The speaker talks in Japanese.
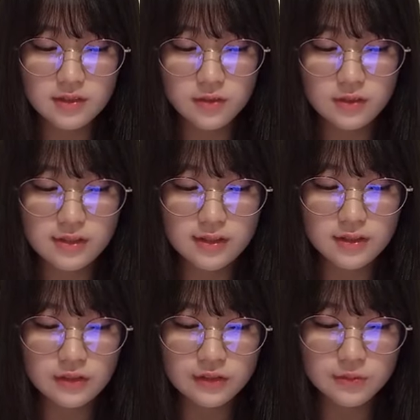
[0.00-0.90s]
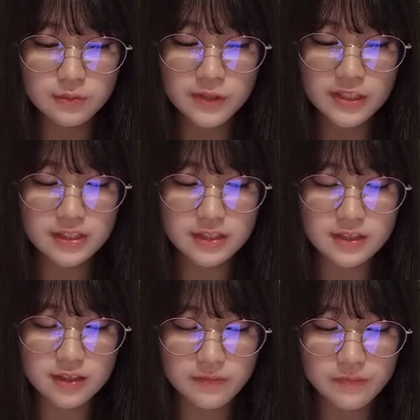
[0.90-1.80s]
小田さん小田さんと一緒
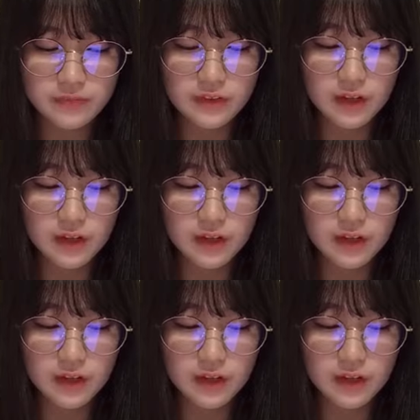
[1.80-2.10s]
も嬉しいな